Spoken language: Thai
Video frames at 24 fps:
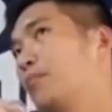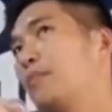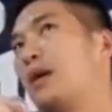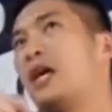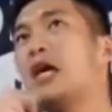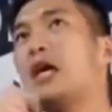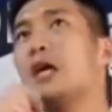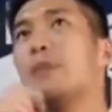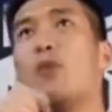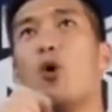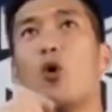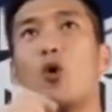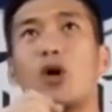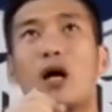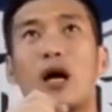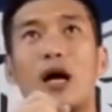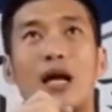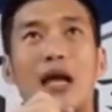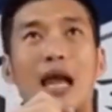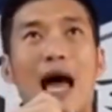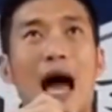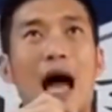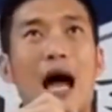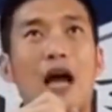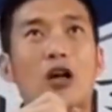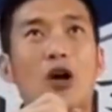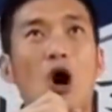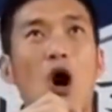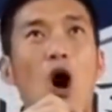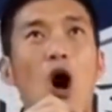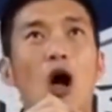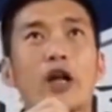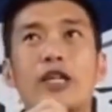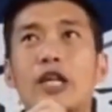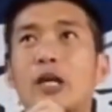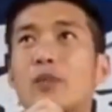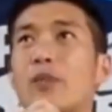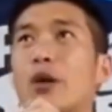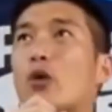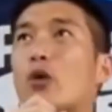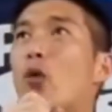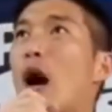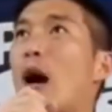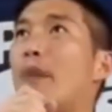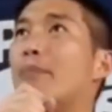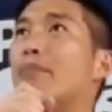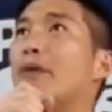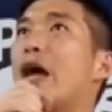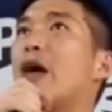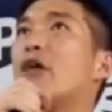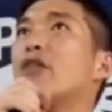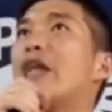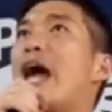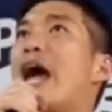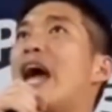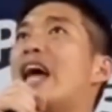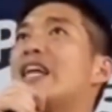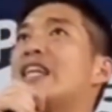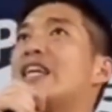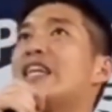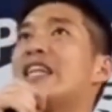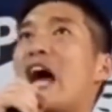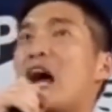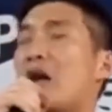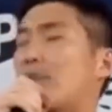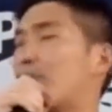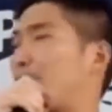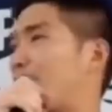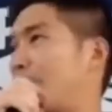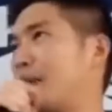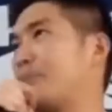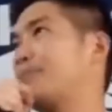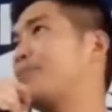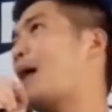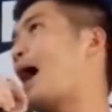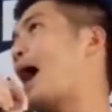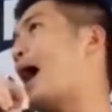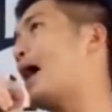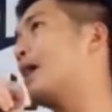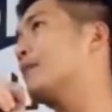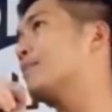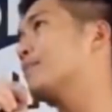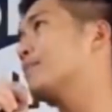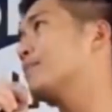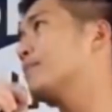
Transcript: มีบุคลากรที่มีความแน่วแน่ที่อยากเปลี่ยนแปลง